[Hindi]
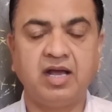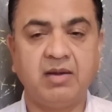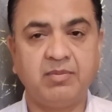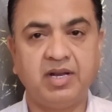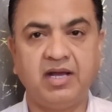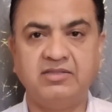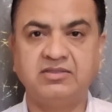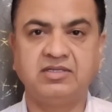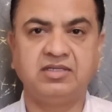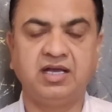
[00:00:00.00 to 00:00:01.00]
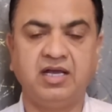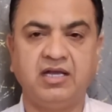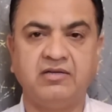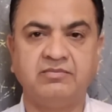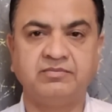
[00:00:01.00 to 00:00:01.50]
अपना असर
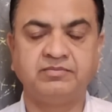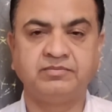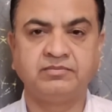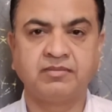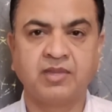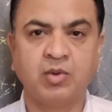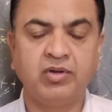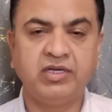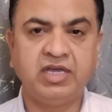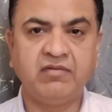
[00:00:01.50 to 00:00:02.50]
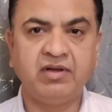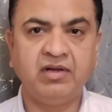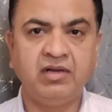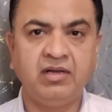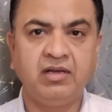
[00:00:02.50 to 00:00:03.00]
दिखाएगा और केवल